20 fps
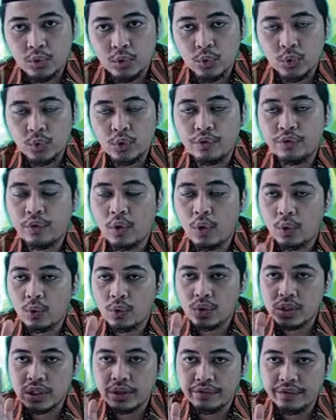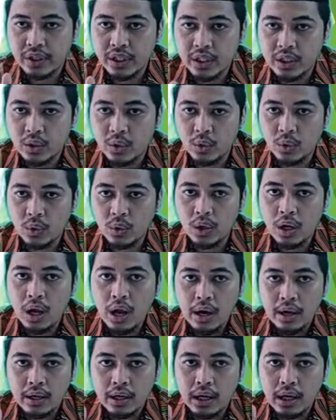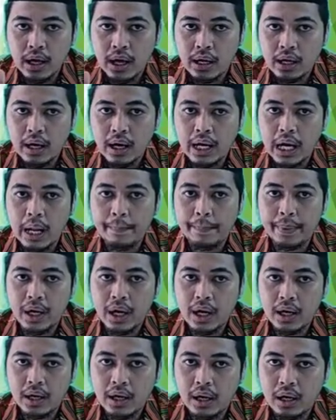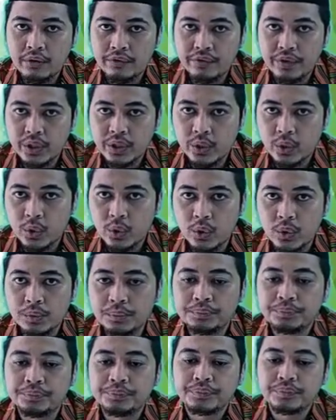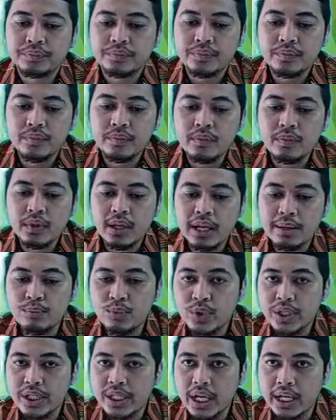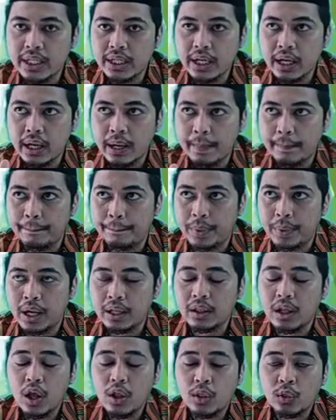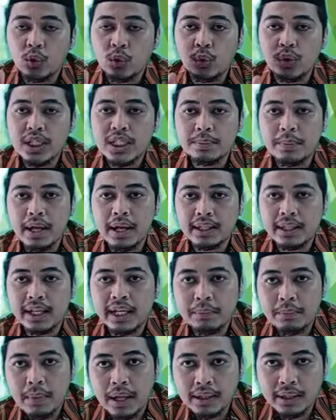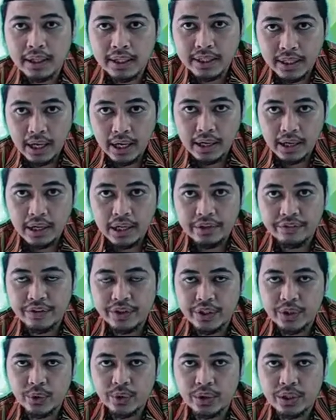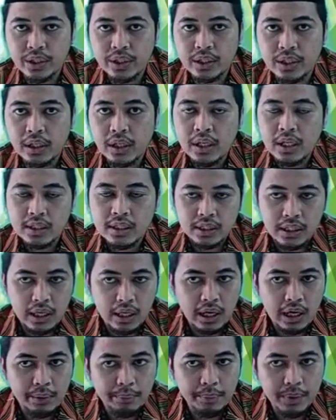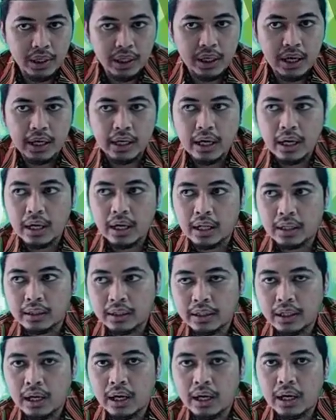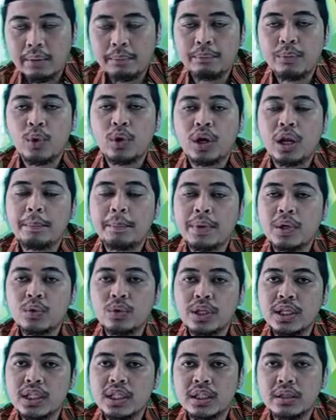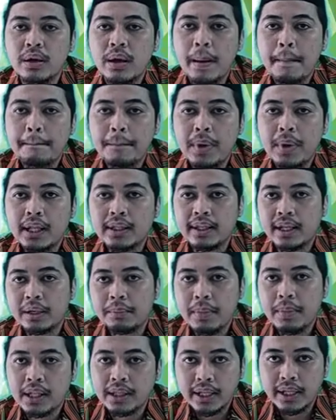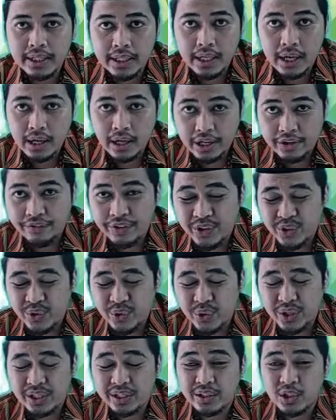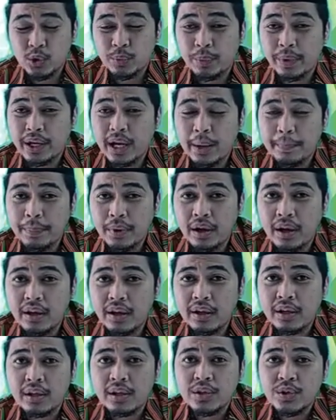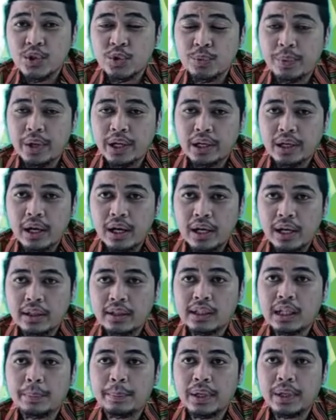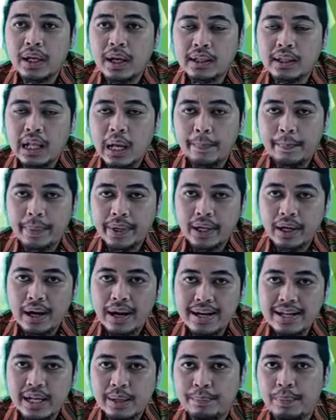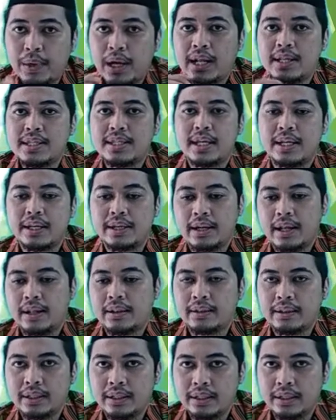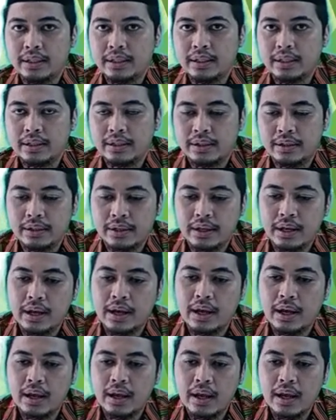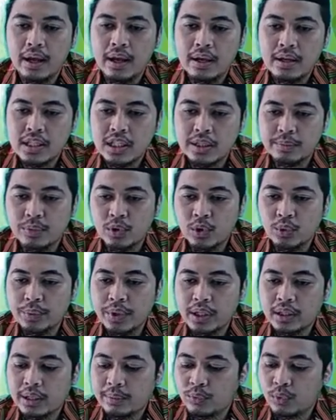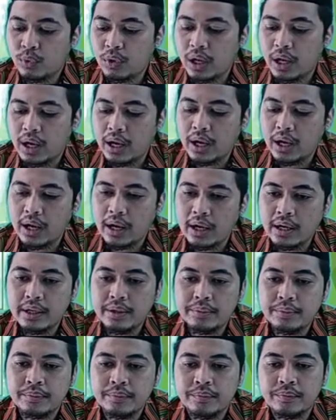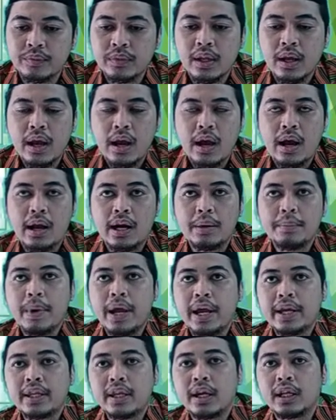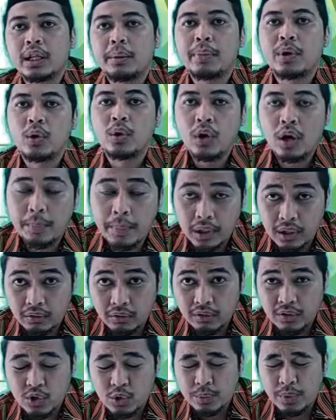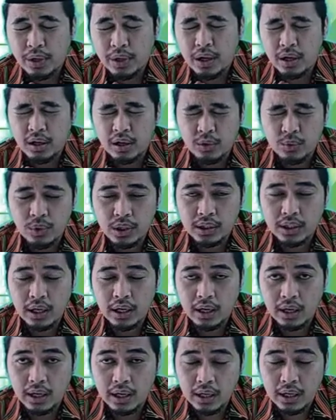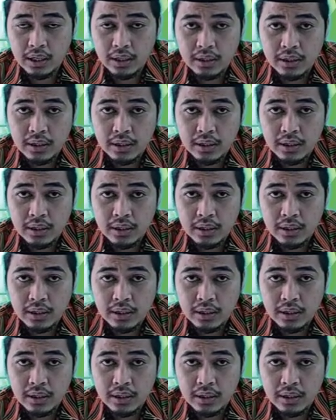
dulu, fokus ke video, dengarkan apa yang ada dalam video. Kemudian yang keempat, tulis materi-materi yang ada di video ini. Setelah kalian mendengarkan nanti, kalian boleh menulis materi-materi yang ada di video ini. Supaya apa? supaya kalian tetap ingat apa yang kalian pelajari nanti. Nah, sebelum kita mulai, ada baiknya kita berdoa pada Allah Subhanahu wa taala